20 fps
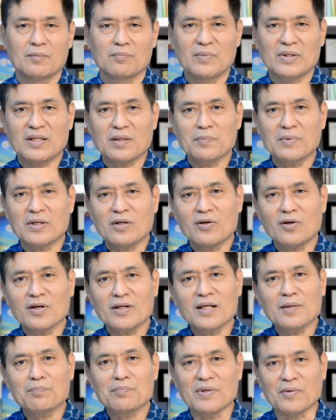มันจะมีข้อ
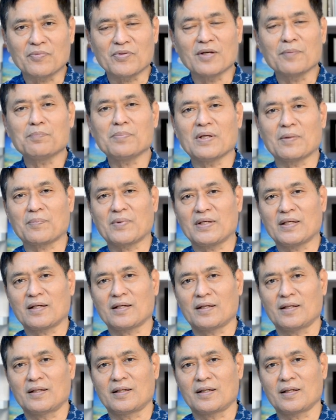ได้เปรียบเสียเปรียบกันยัง
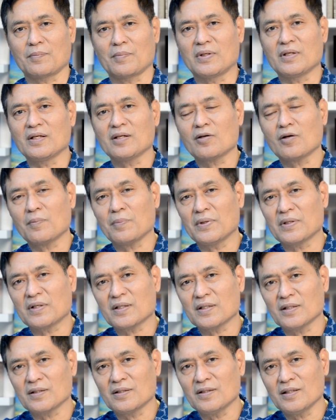ไงนะครับอันนี้ก็เป็น
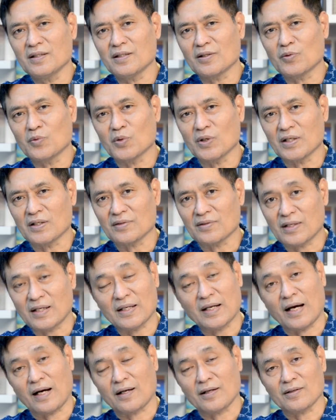เรื่องที่ควรตระ
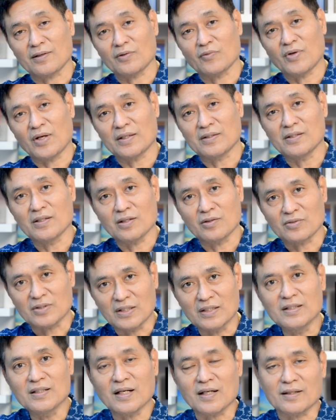หนักเวลาที่เราจะ
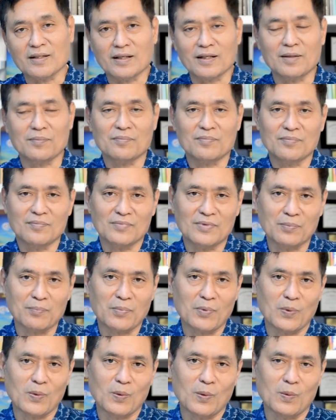เลือกนะครับลำ
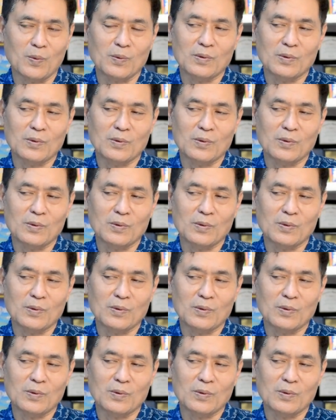โพง